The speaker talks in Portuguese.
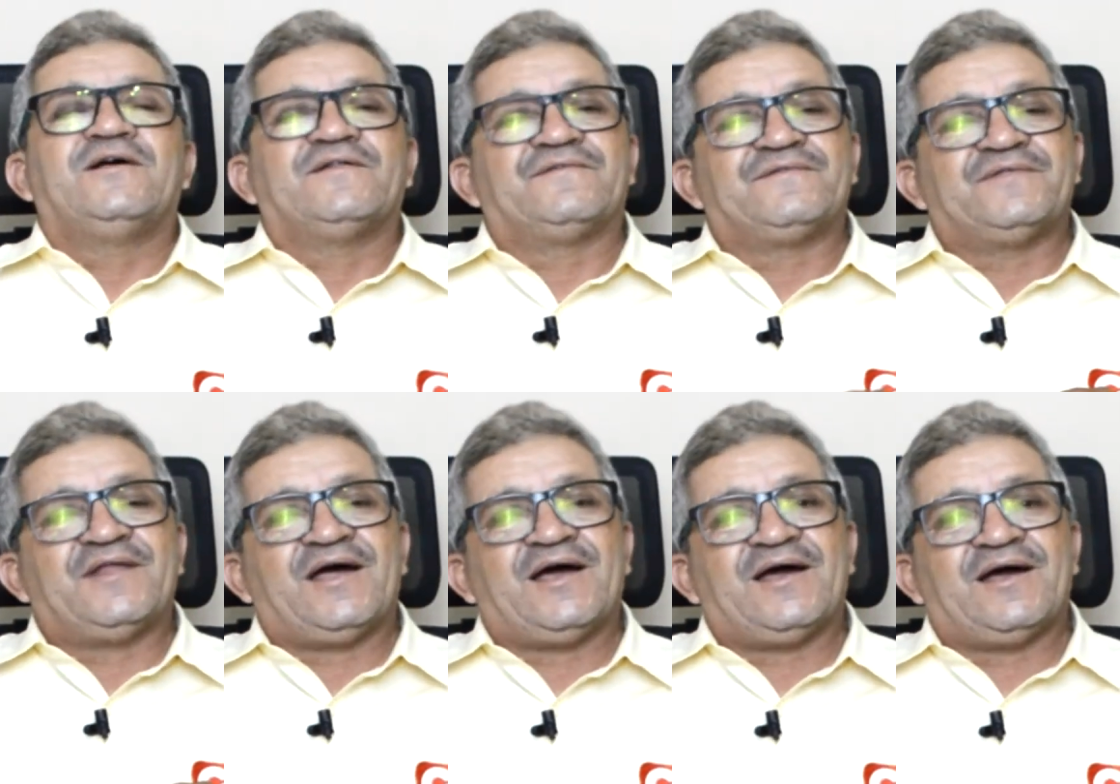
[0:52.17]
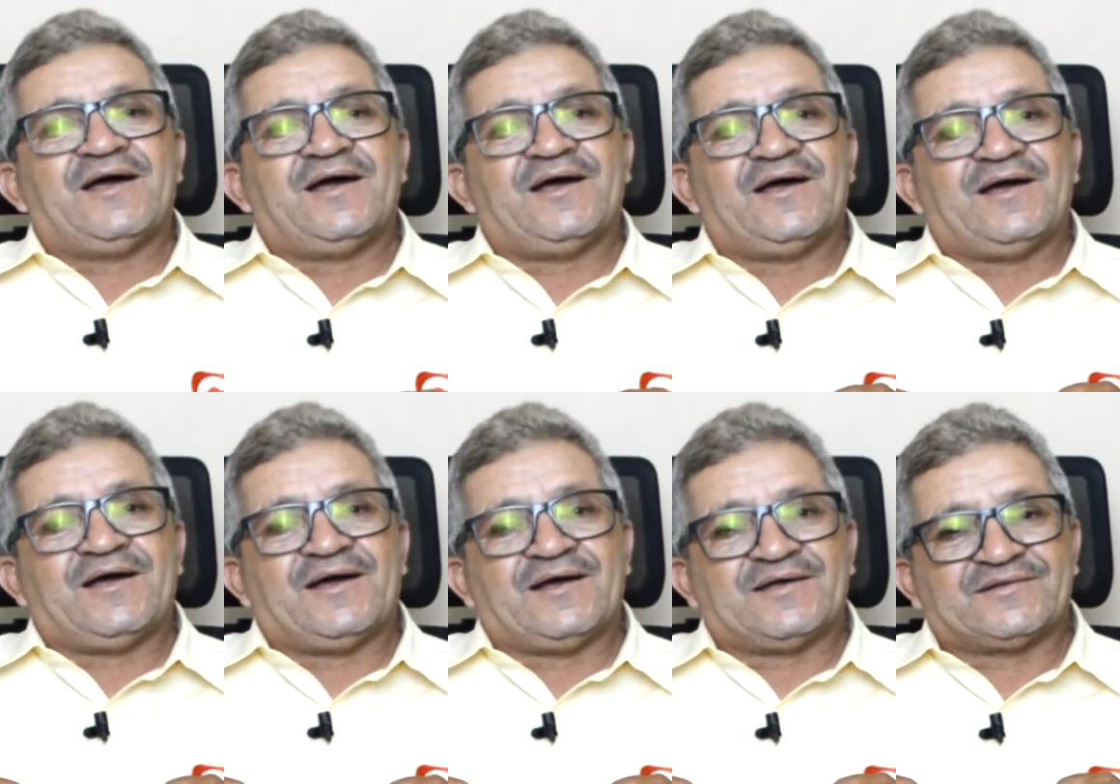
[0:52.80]

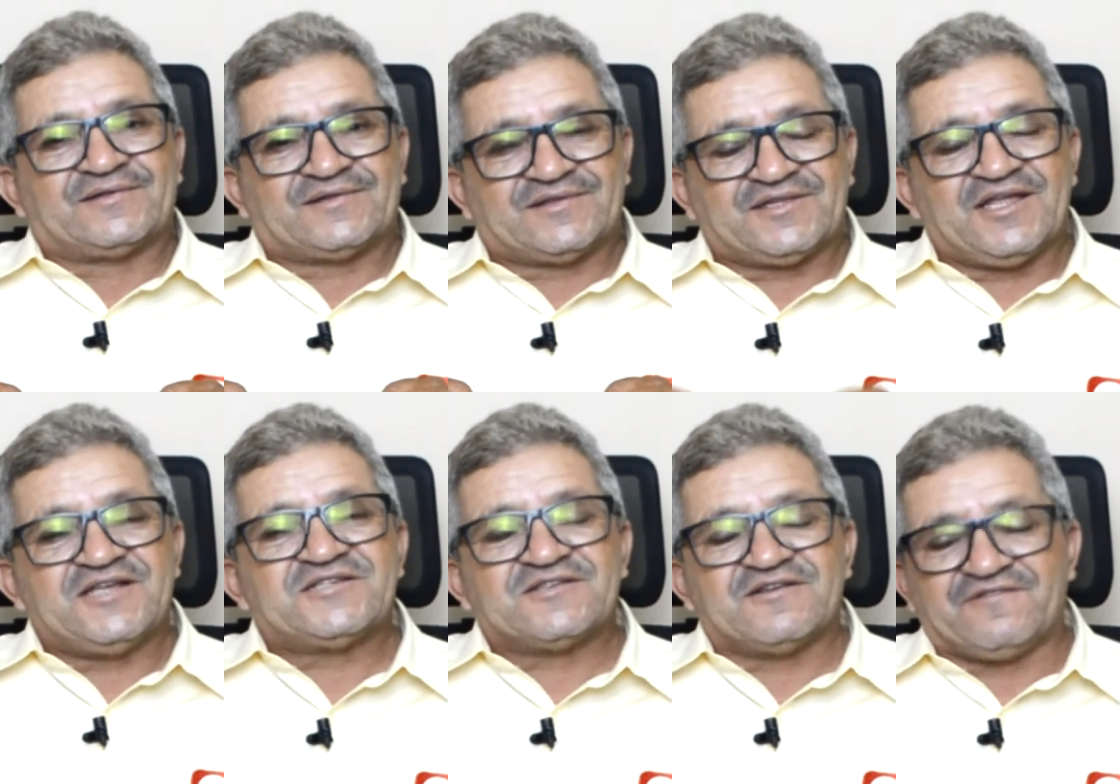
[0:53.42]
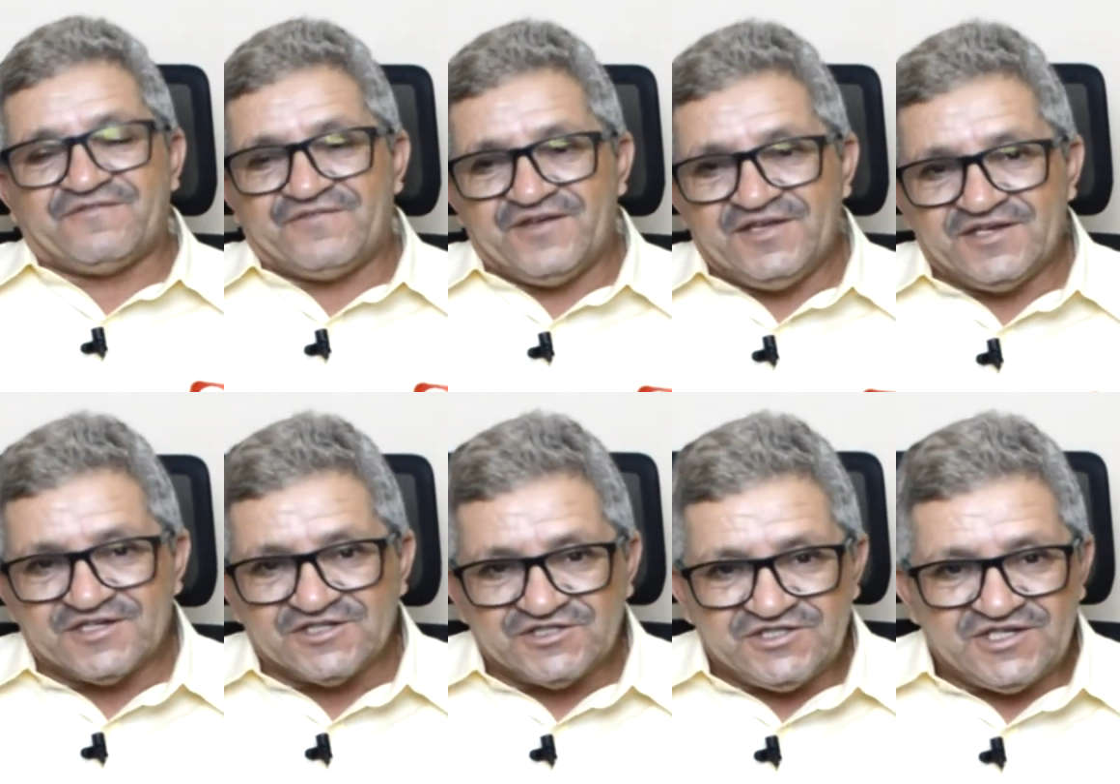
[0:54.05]
Na
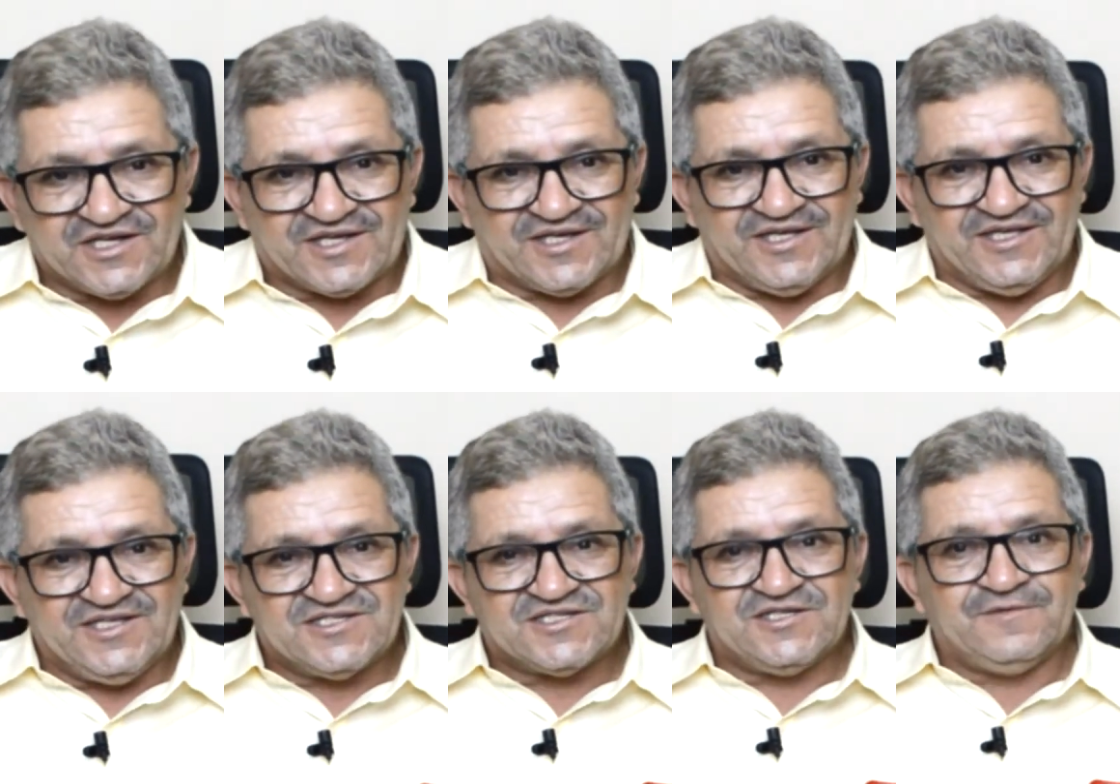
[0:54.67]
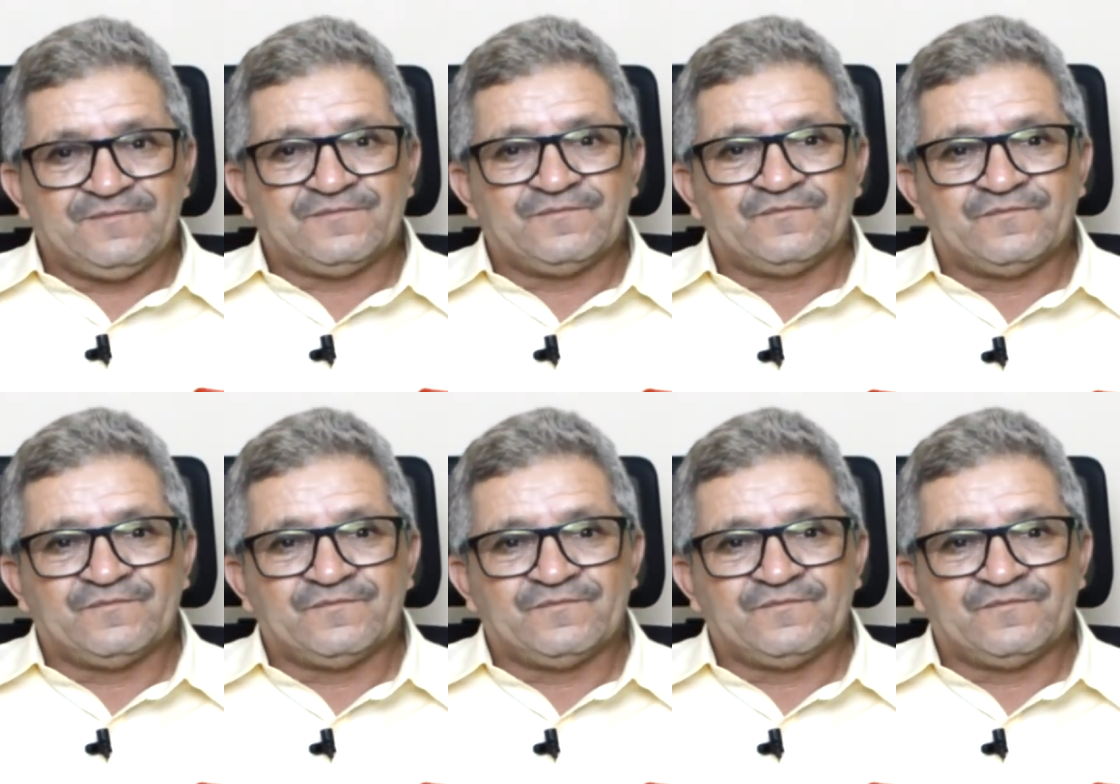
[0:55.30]
terça-feira, dia 15,